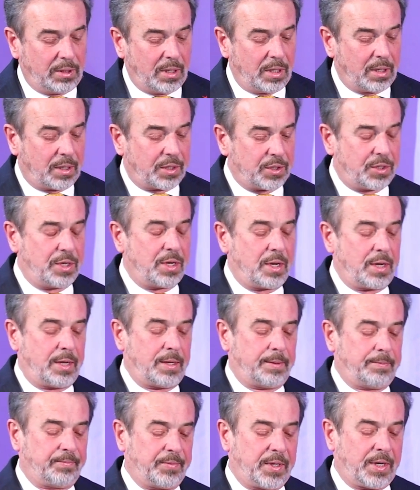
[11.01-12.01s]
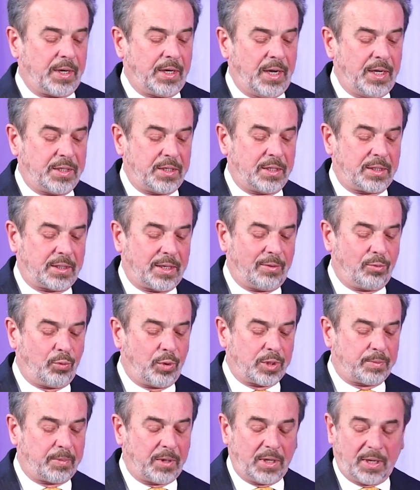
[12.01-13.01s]
день рождения. Дорогая сестра в
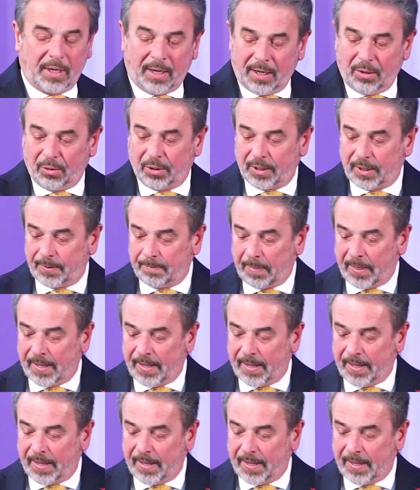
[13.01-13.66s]
Господе Алена,